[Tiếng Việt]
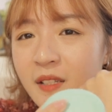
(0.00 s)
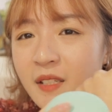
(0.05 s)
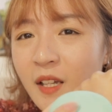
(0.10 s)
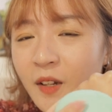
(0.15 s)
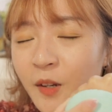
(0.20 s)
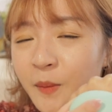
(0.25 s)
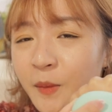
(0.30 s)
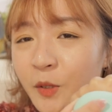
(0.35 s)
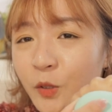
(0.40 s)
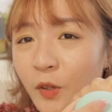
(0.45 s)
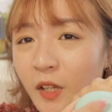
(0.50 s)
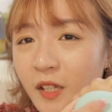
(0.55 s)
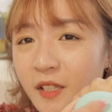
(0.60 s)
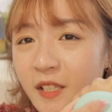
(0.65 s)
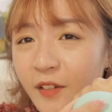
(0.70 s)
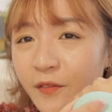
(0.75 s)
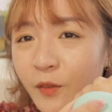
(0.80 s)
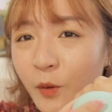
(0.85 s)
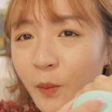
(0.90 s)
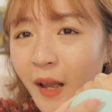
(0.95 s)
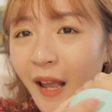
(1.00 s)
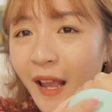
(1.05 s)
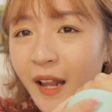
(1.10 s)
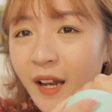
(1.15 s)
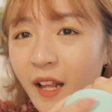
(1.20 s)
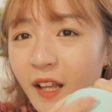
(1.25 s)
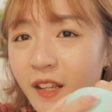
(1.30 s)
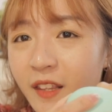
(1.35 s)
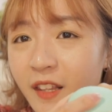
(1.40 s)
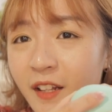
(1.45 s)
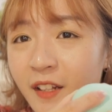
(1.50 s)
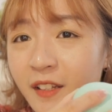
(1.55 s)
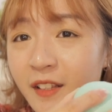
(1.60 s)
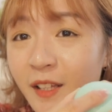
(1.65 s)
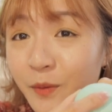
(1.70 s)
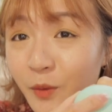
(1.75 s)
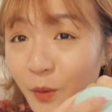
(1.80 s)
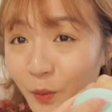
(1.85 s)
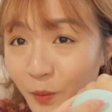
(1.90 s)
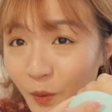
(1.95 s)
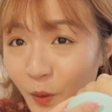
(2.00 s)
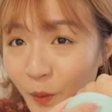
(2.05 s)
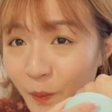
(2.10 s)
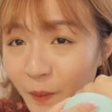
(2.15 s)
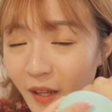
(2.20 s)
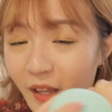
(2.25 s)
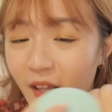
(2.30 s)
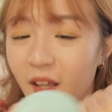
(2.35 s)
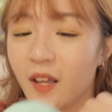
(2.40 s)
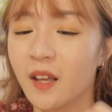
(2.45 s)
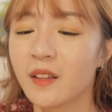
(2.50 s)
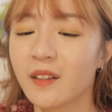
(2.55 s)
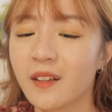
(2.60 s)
sau đó mình chuyển sang vùng khác nè cho nó tiếp tục rung nè,